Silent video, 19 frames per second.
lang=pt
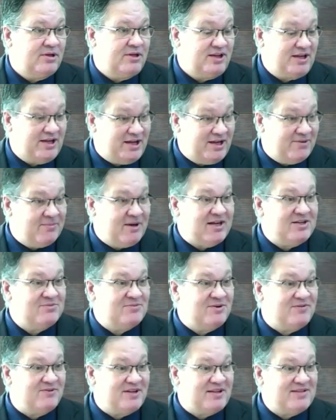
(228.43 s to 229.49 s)
E ele mais
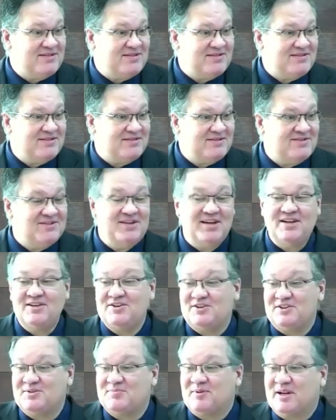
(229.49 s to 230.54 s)
uma vez se
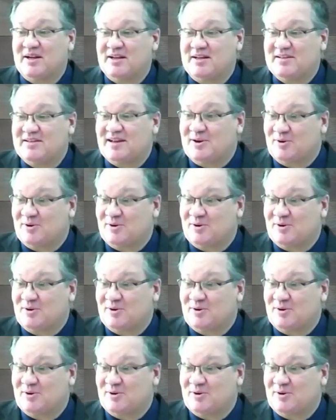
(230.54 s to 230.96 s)
enche de esperança.